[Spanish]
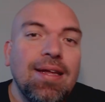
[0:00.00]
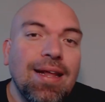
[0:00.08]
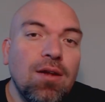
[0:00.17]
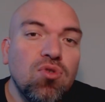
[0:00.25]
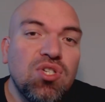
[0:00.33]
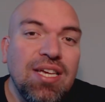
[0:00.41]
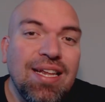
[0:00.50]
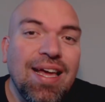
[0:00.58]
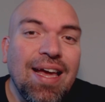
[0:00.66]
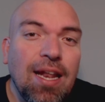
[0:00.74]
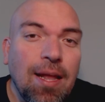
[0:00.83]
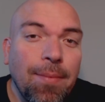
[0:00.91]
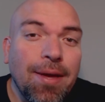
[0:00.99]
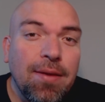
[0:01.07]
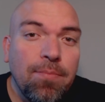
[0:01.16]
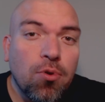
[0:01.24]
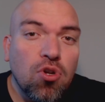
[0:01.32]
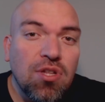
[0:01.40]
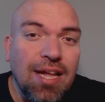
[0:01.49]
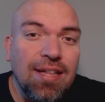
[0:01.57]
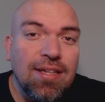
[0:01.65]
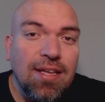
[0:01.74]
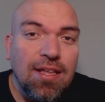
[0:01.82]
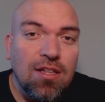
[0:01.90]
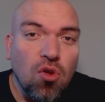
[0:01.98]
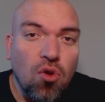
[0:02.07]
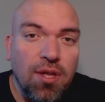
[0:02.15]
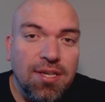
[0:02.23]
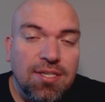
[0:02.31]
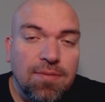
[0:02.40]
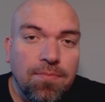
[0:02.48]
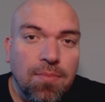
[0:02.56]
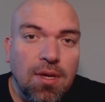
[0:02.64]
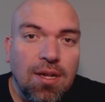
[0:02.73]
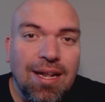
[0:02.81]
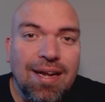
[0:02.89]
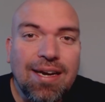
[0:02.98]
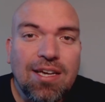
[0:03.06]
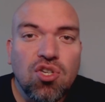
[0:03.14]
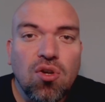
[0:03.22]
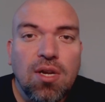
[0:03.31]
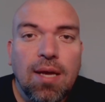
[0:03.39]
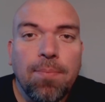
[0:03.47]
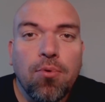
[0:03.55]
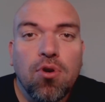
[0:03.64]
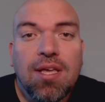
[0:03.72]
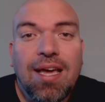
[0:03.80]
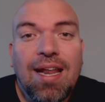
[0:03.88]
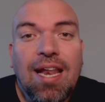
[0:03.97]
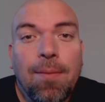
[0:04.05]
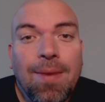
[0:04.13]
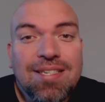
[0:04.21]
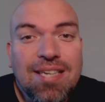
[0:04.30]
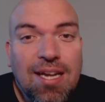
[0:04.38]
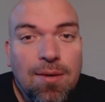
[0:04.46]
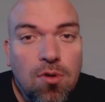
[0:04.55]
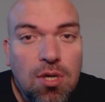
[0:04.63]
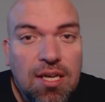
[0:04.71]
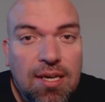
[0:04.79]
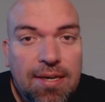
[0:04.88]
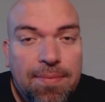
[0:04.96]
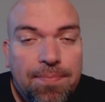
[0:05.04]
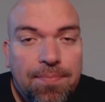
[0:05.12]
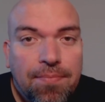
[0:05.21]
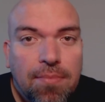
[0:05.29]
La lucina es la más importante de todas. La razón es porque es la más anabólica.